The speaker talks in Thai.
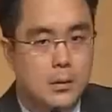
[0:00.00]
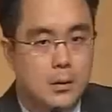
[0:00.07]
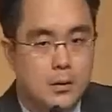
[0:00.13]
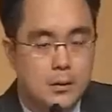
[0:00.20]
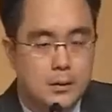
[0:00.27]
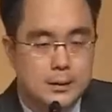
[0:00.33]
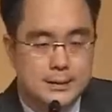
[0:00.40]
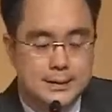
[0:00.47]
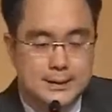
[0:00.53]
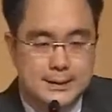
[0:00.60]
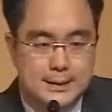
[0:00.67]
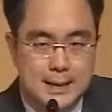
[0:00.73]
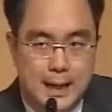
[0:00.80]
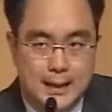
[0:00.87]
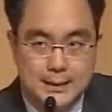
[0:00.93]
ก็
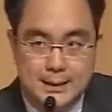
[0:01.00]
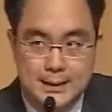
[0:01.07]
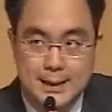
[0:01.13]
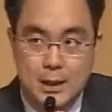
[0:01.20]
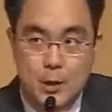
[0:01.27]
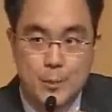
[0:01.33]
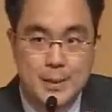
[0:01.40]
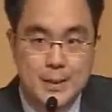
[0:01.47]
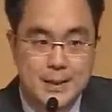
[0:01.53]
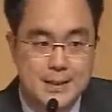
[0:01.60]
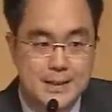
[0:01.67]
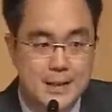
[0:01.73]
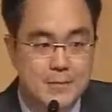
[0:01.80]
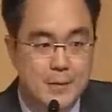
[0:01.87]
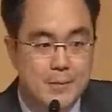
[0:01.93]
หลังจากที่เรามี
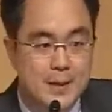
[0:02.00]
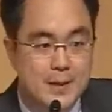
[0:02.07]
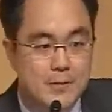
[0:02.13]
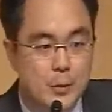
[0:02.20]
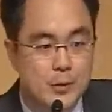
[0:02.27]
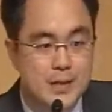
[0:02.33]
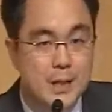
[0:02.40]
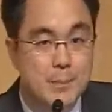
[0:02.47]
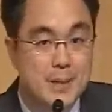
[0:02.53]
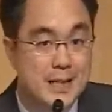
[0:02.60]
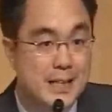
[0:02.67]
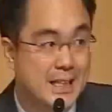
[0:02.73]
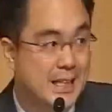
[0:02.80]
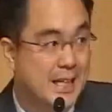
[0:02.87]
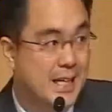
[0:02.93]
Set 50 Future
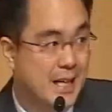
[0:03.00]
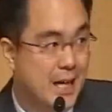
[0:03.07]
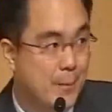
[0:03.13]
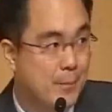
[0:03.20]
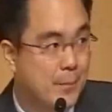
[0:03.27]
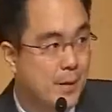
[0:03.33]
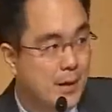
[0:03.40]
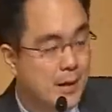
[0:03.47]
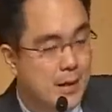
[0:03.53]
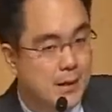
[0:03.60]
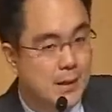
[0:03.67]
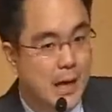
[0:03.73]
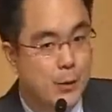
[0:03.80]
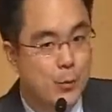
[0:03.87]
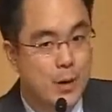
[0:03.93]
Mini เนี่ยนะครับ
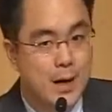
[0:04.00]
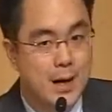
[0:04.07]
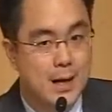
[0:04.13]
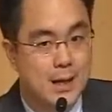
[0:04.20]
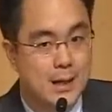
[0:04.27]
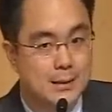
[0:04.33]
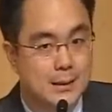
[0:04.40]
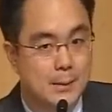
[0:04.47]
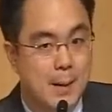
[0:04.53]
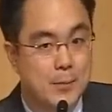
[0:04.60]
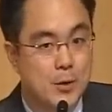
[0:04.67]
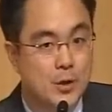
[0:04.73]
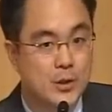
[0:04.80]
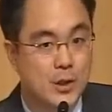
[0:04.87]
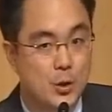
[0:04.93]
คาดว่าสภาพ
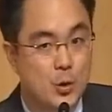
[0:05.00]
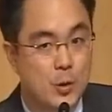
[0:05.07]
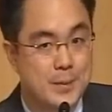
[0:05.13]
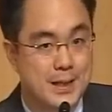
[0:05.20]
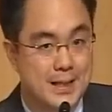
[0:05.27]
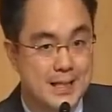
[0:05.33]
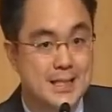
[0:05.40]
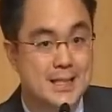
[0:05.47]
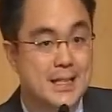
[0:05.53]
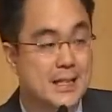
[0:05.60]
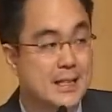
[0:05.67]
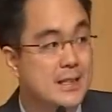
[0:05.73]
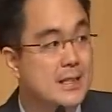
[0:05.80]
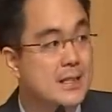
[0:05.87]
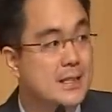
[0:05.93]
คล่องโดยรวมเนี่ยน่าจะดี
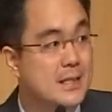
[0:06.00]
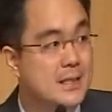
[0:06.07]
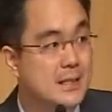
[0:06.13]
ขึ้น